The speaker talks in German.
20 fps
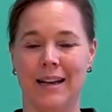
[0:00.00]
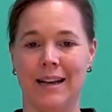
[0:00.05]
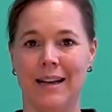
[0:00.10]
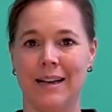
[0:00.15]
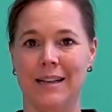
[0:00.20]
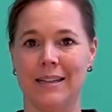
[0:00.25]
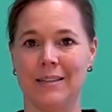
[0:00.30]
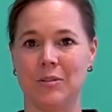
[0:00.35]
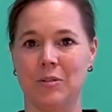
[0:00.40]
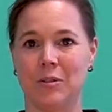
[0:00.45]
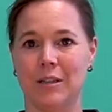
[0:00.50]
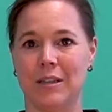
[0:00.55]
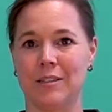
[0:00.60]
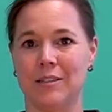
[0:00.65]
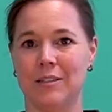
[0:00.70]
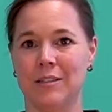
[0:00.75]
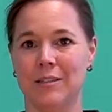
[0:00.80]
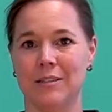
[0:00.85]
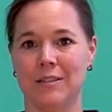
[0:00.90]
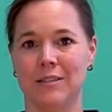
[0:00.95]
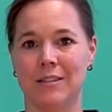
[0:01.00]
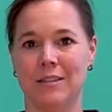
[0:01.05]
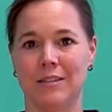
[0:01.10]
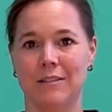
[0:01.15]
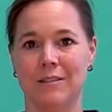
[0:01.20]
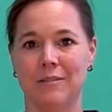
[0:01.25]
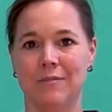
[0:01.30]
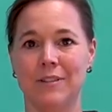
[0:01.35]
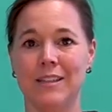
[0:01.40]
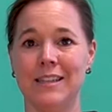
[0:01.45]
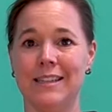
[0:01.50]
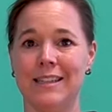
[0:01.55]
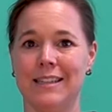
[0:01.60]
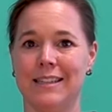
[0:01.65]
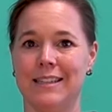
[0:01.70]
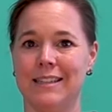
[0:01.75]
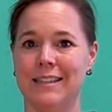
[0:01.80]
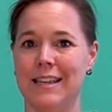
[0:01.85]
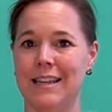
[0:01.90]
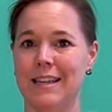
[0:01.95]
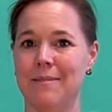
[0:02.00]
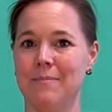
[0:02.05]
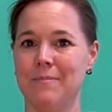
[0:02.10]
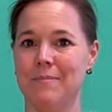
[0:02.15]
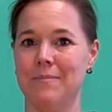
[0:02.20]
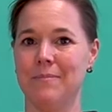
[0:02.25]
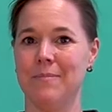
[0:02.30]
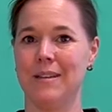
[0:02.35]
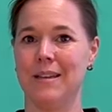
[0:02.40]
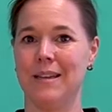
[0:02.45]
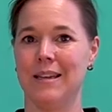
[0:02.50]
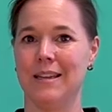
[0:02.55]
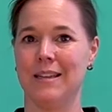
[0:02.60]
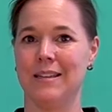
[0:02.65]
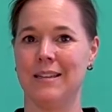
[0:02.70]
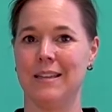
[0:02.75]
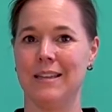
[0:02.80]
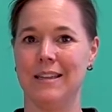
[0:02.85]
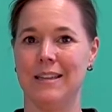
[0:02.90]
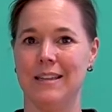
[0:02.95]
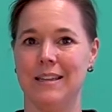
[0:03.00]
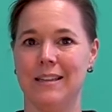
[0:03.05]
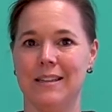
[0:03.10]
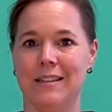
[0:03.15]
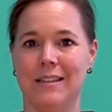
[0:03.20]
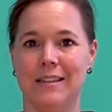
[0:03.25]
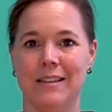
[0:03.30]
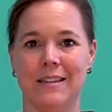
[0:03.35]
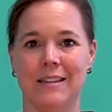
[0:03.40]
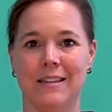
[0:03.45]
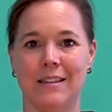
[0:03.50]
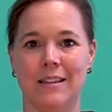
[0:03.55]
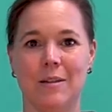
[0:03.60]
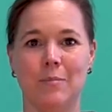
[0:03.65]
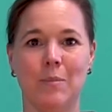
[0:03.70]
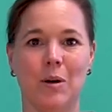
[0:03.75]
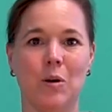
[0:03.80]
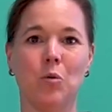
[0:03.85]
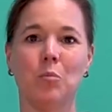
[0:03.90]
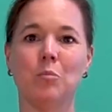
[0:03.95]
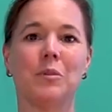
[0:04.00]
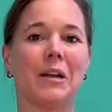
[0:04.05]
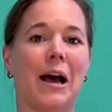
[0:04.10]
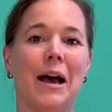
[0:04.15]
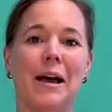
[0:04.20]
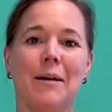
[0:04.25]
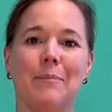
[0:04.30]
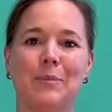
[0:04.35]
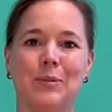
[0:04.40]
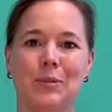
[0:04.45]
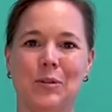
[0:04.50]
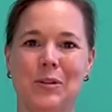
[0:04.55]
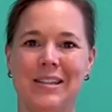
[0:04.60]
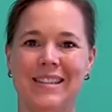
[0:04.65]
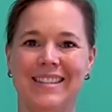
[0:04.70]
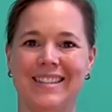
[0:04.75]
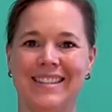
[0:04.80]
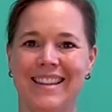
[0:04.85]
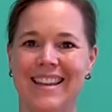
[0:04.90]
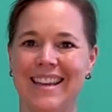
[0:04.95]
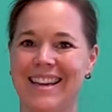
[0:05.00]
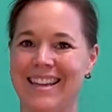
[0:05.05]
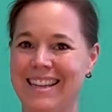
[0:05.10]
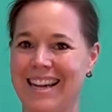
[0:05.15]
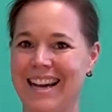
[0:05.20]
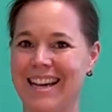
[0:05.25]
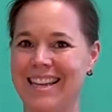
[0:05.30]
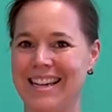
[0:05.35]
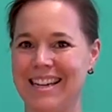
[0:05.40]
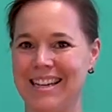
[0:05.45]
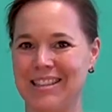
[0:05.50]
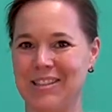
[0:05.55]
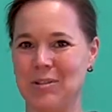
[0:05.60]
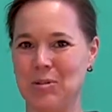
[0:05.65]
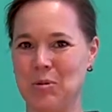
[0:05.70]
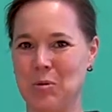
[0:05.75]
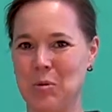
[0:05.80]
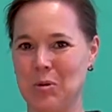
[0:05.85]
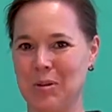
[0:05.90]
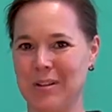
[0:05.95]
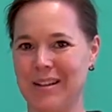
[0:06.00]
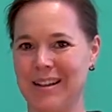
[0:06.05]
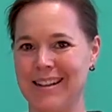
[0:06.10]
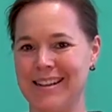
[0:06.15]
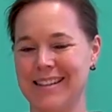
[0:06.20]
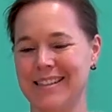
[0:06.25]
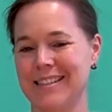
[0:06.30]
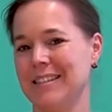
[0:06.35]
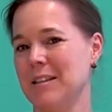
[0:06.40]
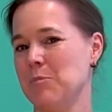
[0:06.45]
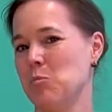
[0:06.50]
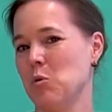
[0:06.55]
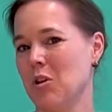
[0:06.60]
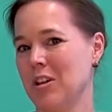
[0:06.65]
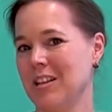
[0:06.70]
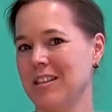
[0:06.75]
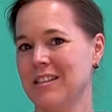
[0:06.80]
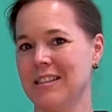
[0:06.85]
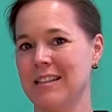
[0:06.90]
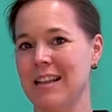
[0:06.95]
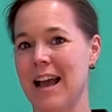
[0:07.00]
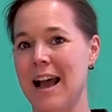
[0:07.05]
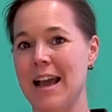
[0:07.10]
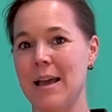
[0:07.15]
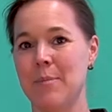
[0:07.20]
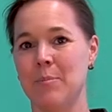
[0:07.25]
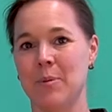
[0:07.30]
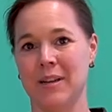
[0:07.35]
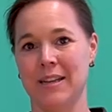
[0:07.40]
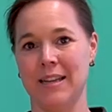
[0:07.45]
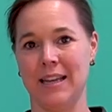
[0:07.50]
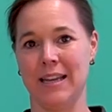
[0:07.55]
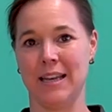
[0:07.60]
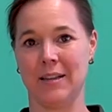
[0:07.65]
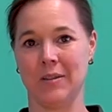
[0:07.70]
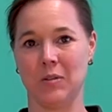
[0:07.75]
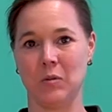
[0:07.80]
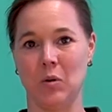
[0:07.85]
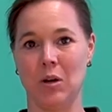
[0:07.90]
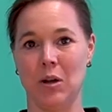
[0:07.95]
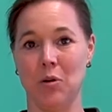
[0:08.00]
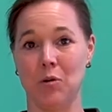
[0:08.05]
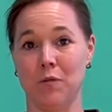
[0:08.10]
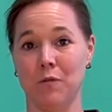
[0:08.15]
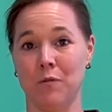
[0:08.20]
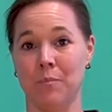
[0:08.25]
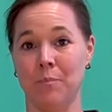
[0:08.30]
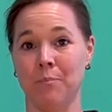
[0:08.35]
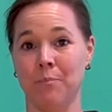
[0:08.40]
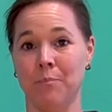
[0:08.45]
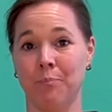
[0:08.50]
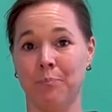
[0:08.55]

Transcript: Also das sind äh, wichtige Themen, die dich immer umtreiben sollten, eher danach zu gucken, als dem neuesten Hype hinterherzulaufen.